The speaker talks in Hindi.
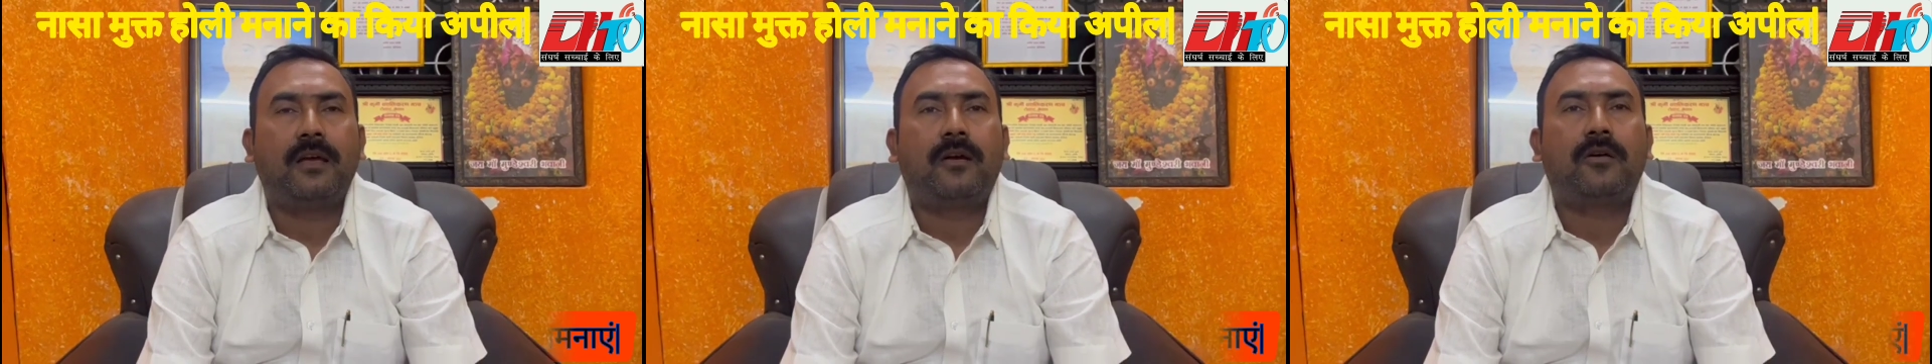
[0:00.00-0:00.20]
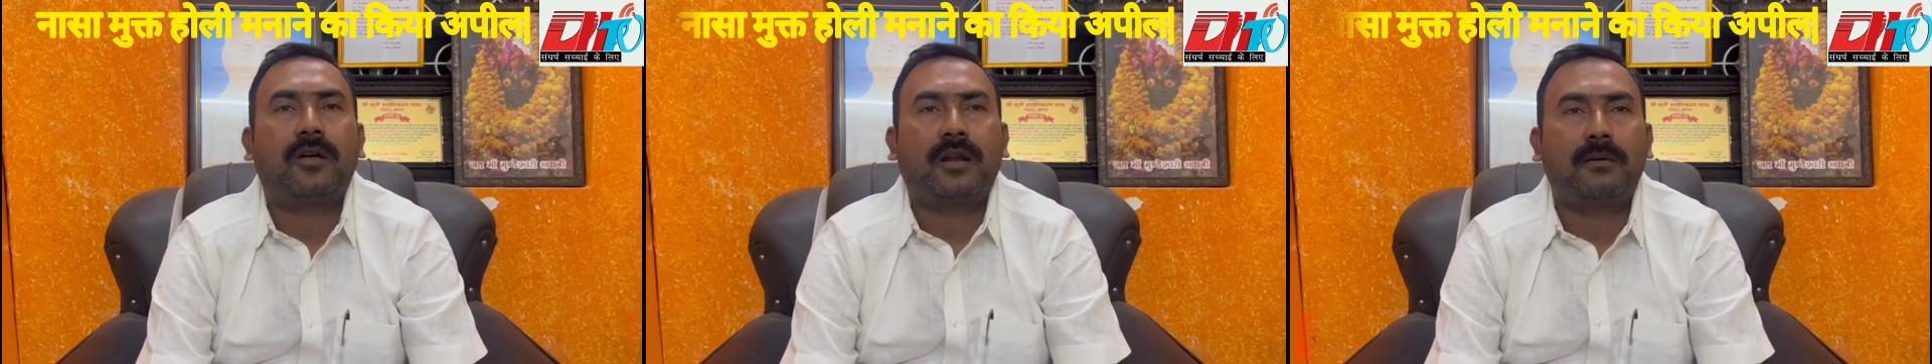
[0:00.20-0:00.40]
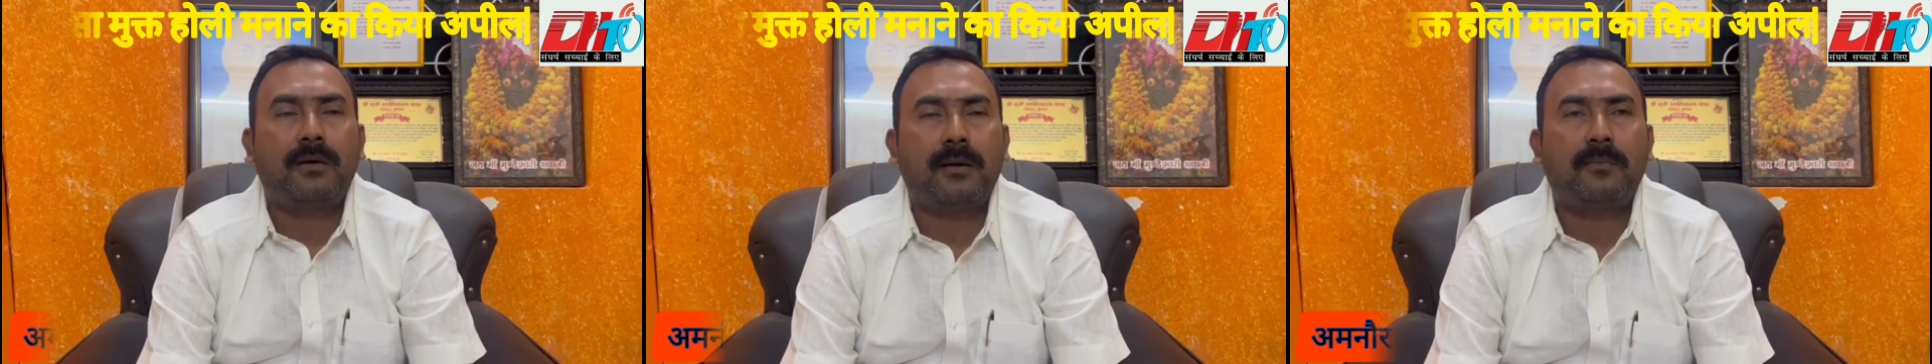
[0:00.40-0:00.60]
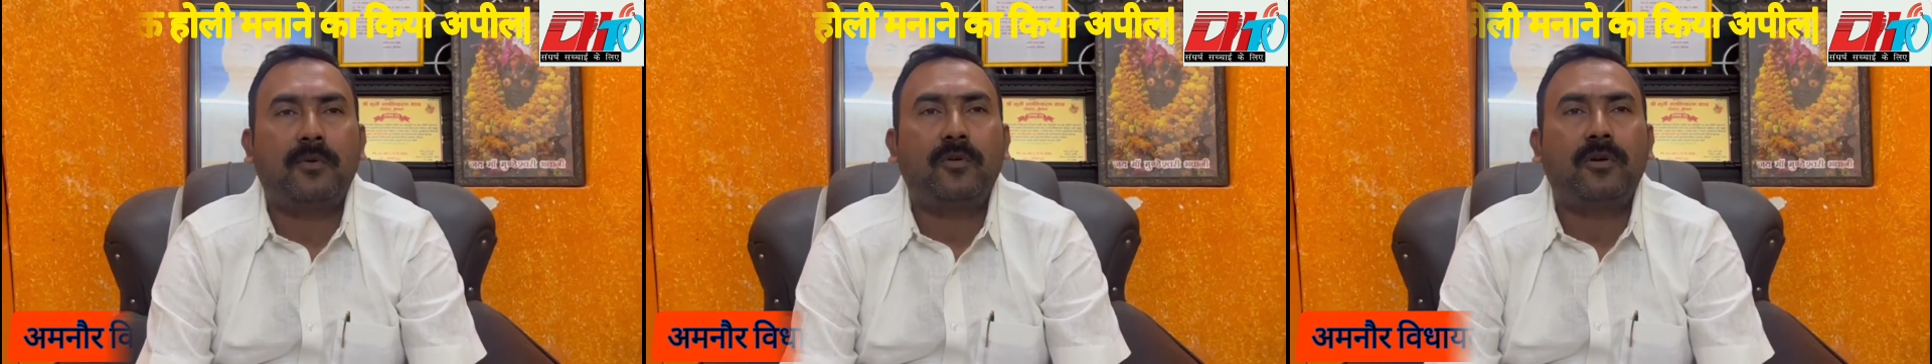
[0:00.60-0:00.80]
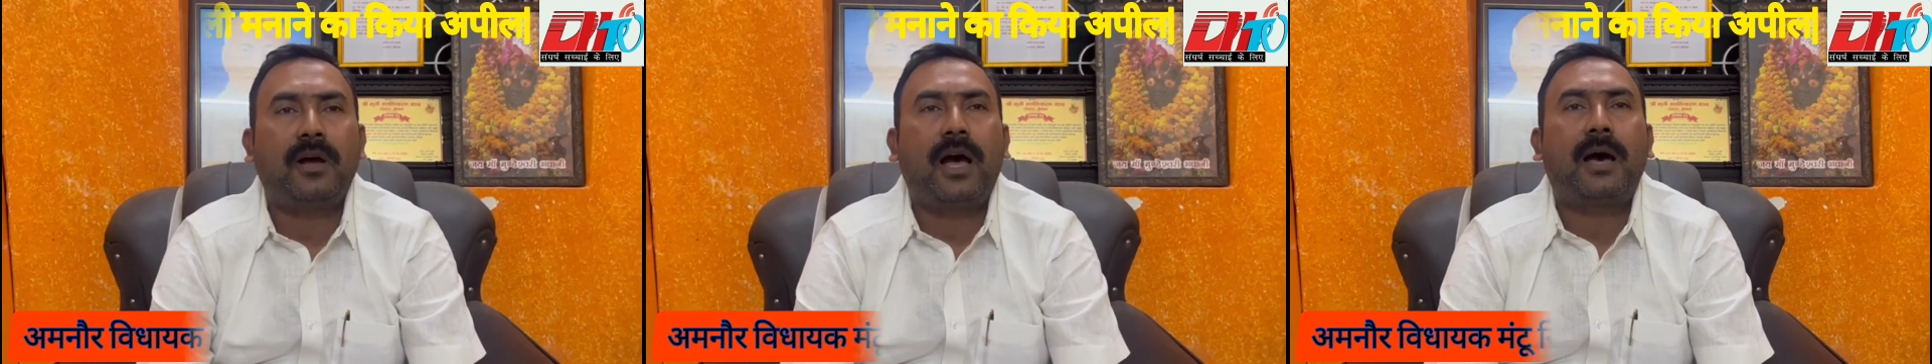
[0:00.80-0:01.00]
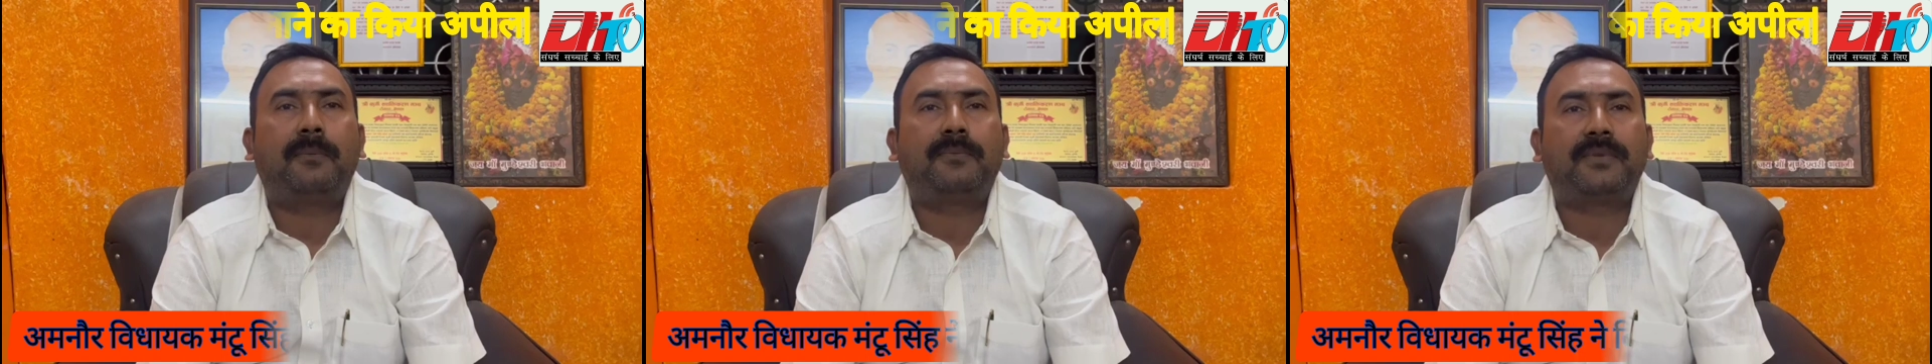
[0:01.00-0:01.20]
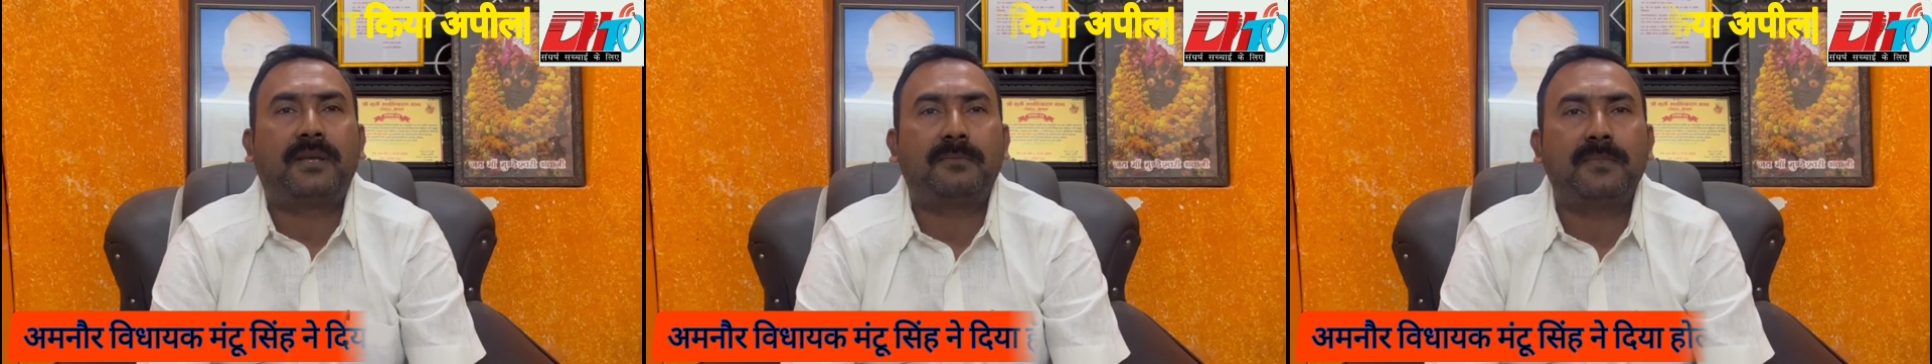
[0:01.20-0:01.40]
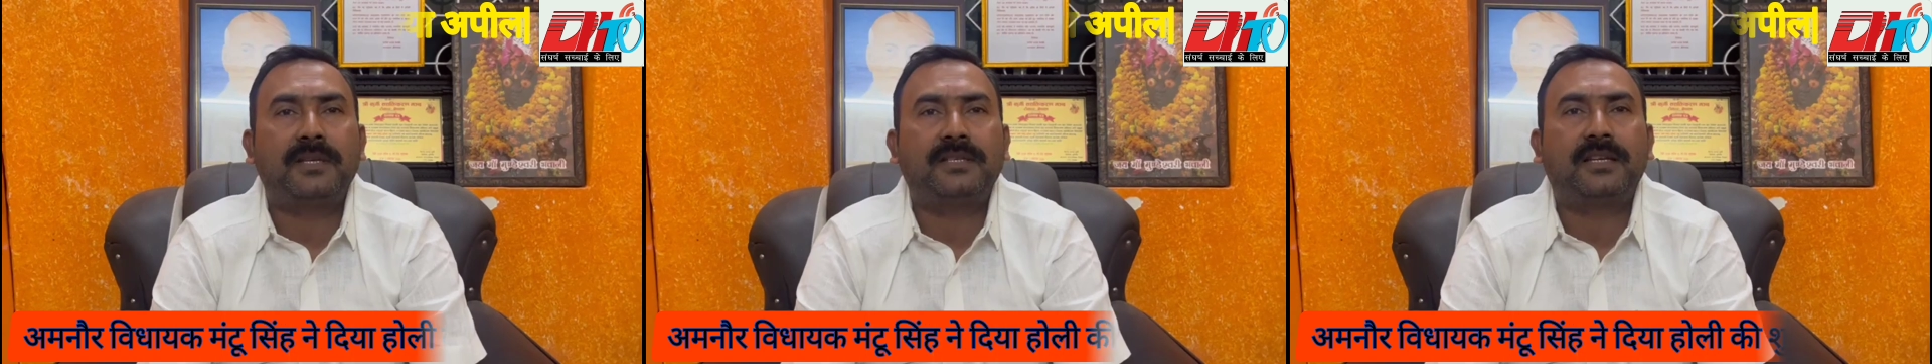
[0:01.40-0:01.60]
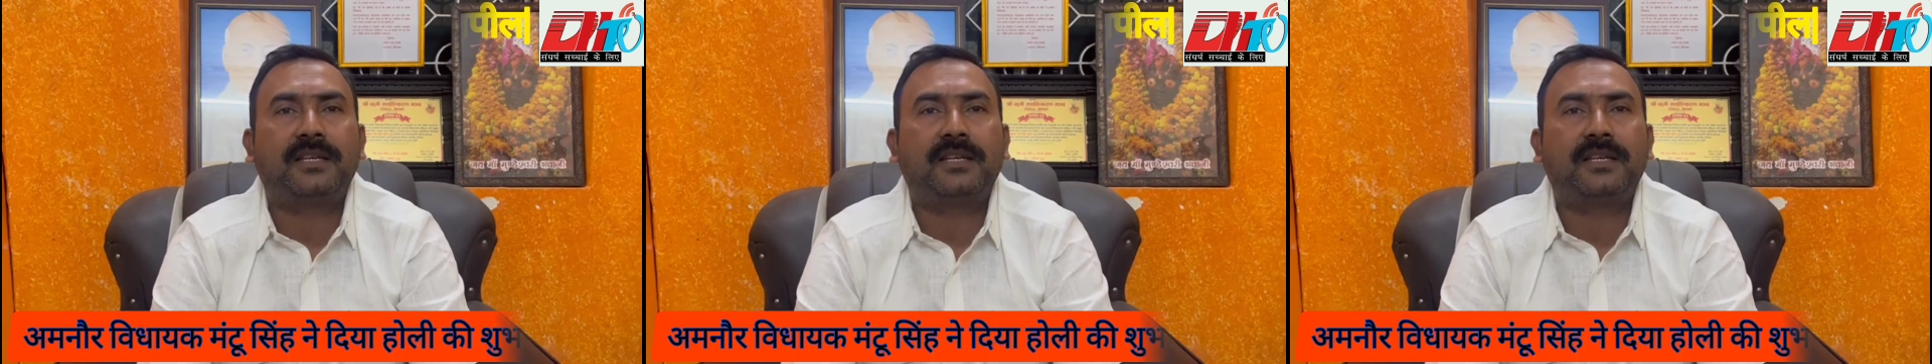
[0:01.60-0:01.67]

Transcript: और अब हम लोग आप सब में से